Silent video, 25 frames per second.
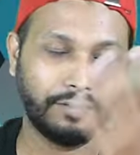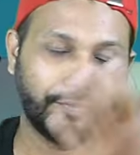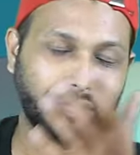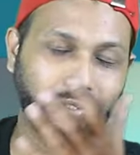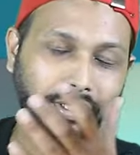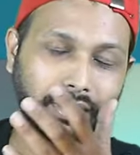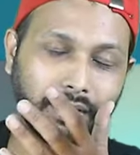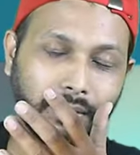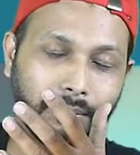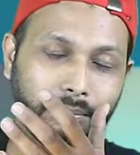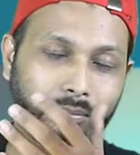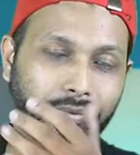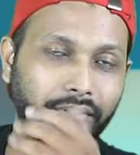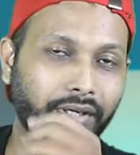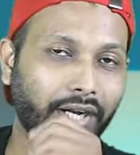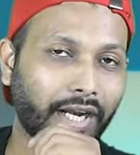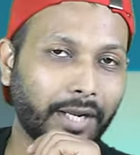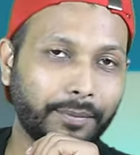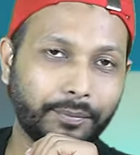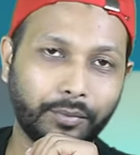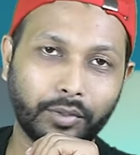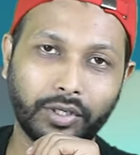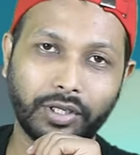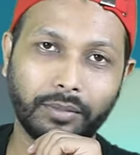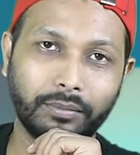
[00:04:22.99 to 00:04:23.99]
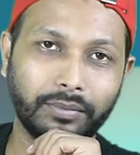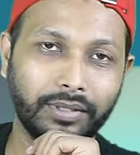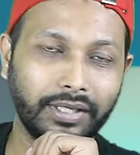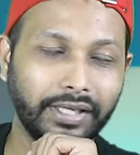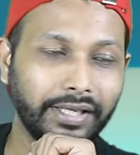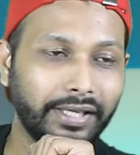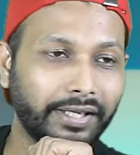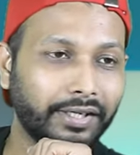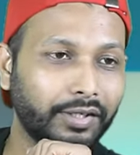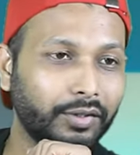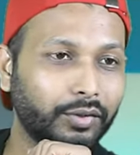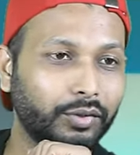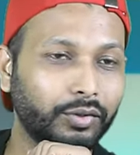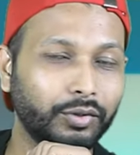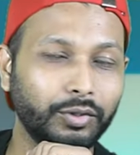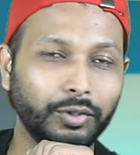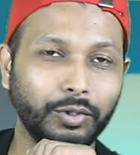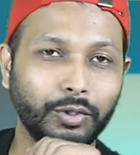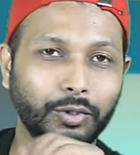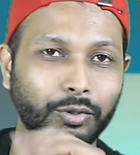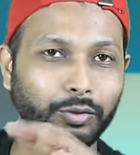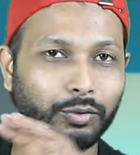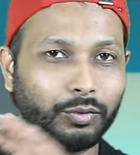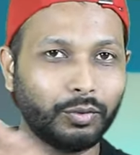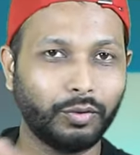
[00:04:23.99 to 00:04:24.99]
सेल्फी कम ट्राईपोर्ड आप ले रहे
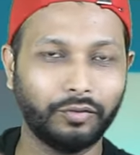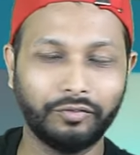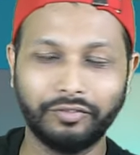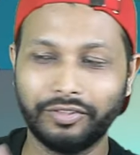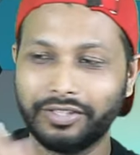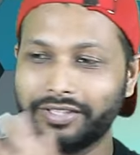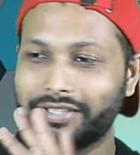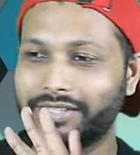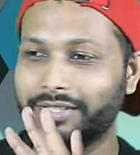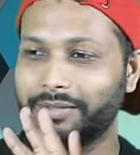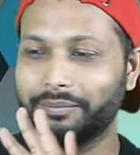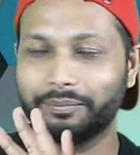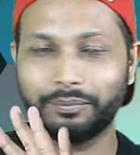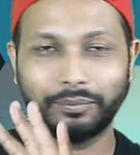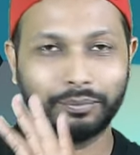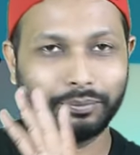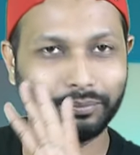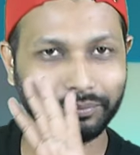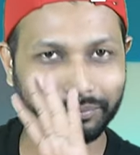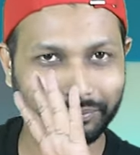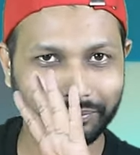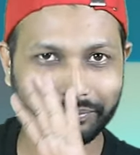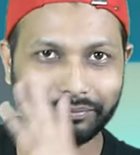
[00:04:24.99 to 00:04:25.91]
हो तो ऑब्वियसली